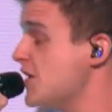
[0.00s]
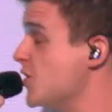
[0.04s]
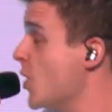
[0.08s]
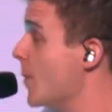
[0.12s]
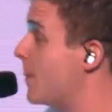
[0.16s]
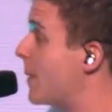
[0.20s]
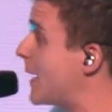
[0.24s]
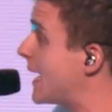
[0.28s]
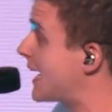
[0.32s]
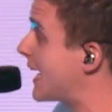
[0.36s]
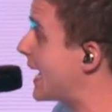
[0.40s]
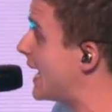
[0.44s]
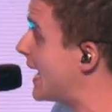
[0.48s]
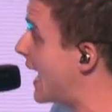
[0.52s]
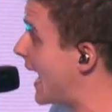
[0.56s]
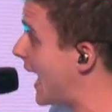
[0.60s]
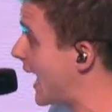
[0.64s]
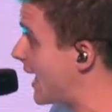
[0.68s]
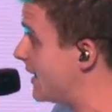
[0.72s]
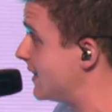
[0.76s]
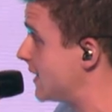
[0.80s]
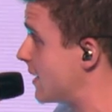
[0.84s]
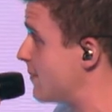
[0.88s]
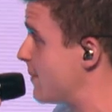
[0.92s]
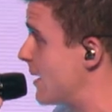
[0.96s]
y no para que la
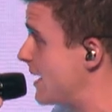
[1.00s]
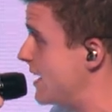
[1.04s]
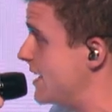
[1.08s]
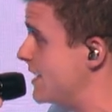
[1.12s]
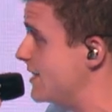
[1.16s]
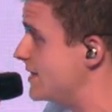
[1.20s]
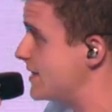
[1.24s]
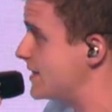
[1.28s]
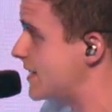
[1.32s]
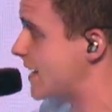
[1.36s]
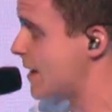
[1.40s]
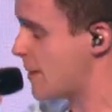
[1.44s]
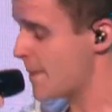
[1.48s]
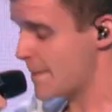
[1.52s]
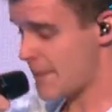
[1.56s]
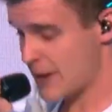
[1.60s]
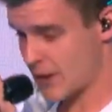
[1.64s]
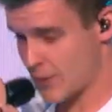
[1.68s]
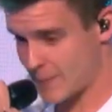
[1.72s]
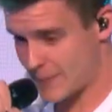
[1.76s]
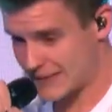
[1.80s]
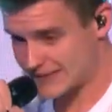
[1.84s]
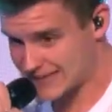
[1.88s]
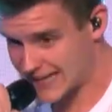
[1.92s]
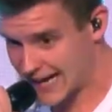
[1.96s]
gente me linche,
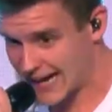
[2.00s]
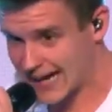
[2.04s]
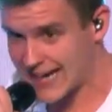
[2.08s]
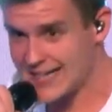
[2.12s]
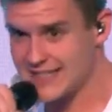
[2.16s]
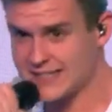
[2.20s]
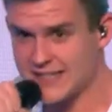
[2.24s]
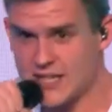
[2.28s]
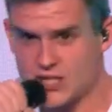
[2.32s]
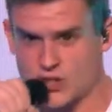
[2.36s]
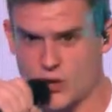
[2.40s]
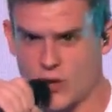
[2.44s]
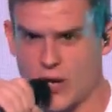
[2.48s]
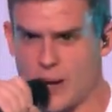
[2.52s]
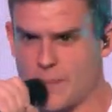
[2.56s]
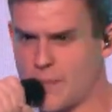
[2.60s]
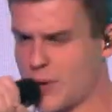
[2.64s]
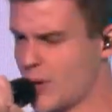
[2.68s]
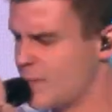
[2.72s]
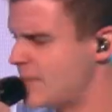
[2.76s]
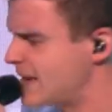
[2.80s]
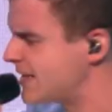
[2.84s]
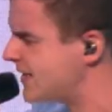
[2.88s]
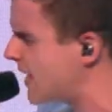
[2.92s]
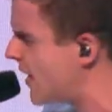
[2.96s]
pero me trajisteis con la
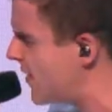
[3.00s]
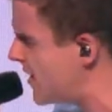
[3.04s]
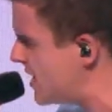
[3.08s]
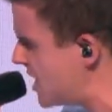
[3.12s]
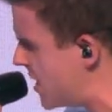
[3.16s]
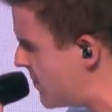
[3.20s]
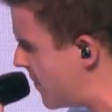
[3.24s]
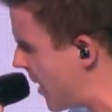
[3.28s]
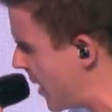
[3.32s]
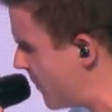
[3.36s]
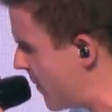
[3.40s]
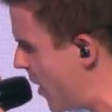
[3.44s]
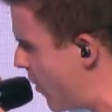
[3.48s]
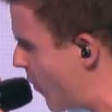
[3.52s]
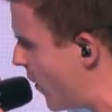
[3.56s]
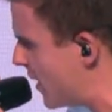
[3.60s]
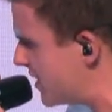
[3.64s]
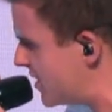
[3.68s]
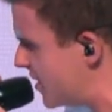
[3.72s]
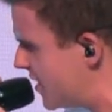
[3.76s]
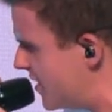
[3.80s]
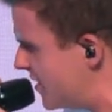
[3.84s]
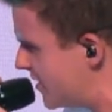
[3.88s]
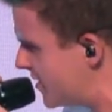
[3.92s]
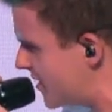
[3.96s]
promesa de llevarme un
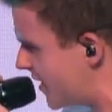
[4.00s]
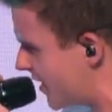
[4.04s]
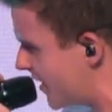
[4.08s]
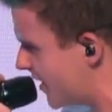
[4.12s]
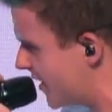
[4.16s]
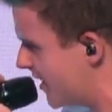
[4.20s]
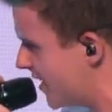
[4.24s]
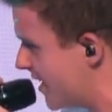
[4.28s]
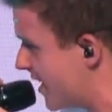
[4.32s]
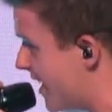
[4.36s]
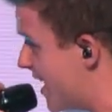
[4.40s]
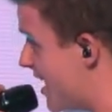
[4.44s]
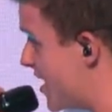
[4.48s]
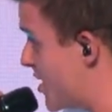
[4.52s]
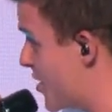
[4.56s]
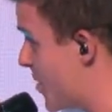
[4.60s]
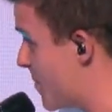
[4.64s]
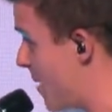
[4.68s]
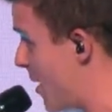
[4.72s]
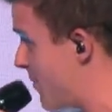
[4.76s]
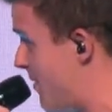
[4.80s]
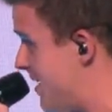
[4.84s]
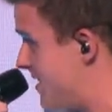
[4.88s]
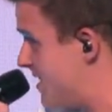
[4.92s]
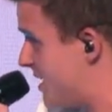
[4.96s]
guachinche y no
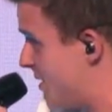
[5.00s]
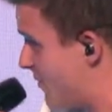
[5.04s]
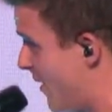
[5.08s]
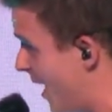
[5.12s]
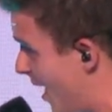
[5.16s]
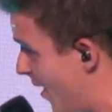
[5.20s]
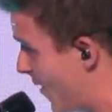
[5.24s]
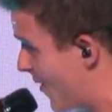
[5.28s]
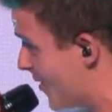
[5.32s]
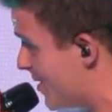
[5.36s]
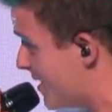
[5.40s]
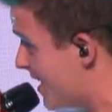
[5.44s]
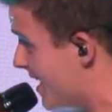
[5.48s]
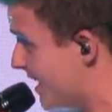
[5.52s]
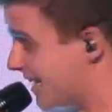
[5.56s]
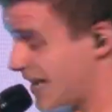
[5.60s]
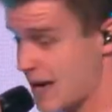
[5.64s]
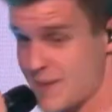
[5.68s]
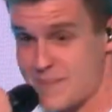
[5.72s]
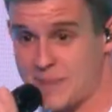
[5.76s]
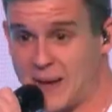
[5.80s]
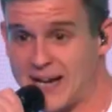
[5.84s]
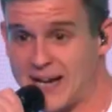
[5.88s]
me habéis llevado. ¿Qué